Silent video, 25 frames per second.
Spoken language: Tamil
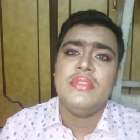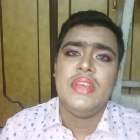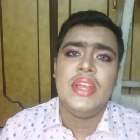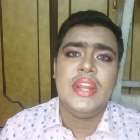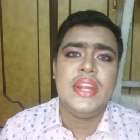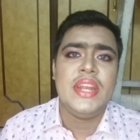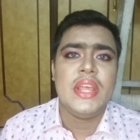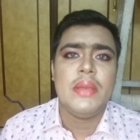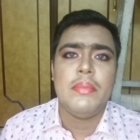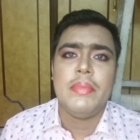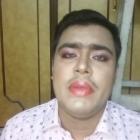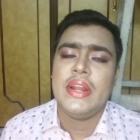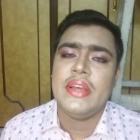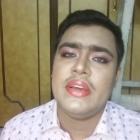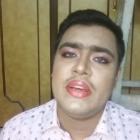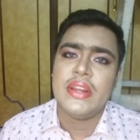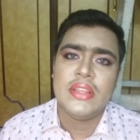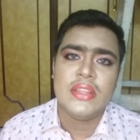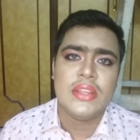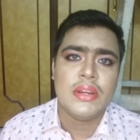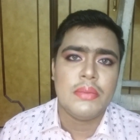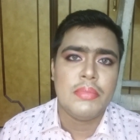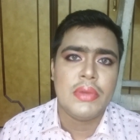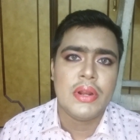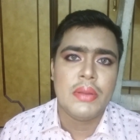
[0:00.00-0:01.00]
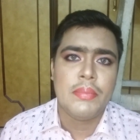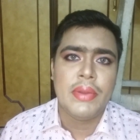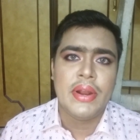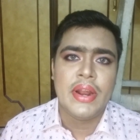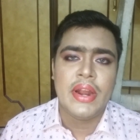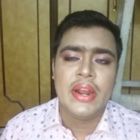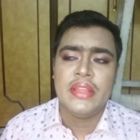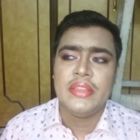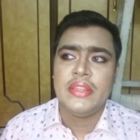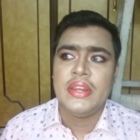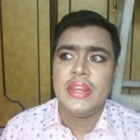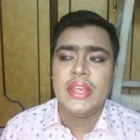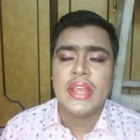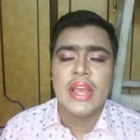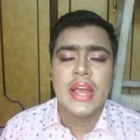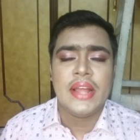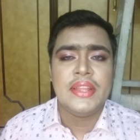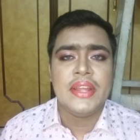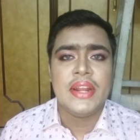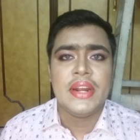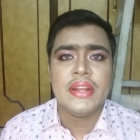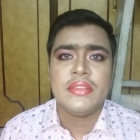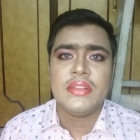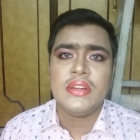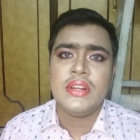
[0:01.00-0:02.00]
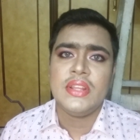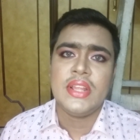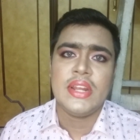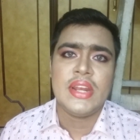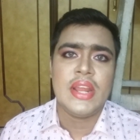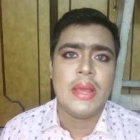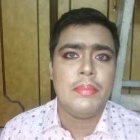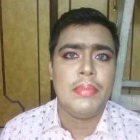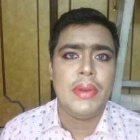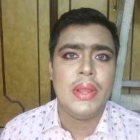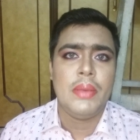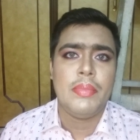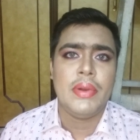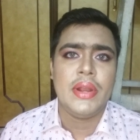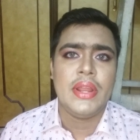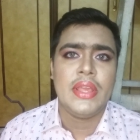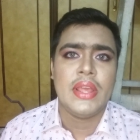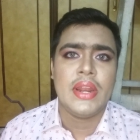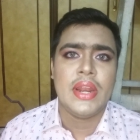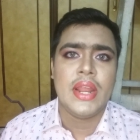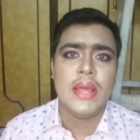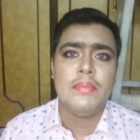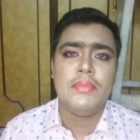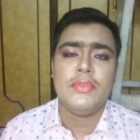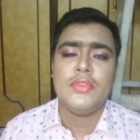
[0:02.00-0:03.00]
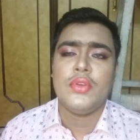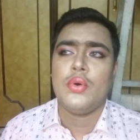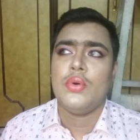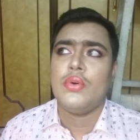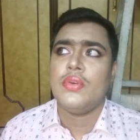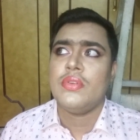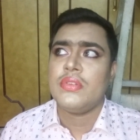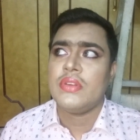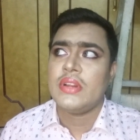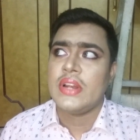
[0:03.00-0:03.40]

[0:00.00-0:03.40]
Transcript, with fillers: சிடிஎம் எடுக்கிறது ரொம்ப ரொம்ப நல்லது நீங்கள் அதை எடுத்துகிட்டு தென் அப்ளை பண்ணிக்கலாம் ஸோ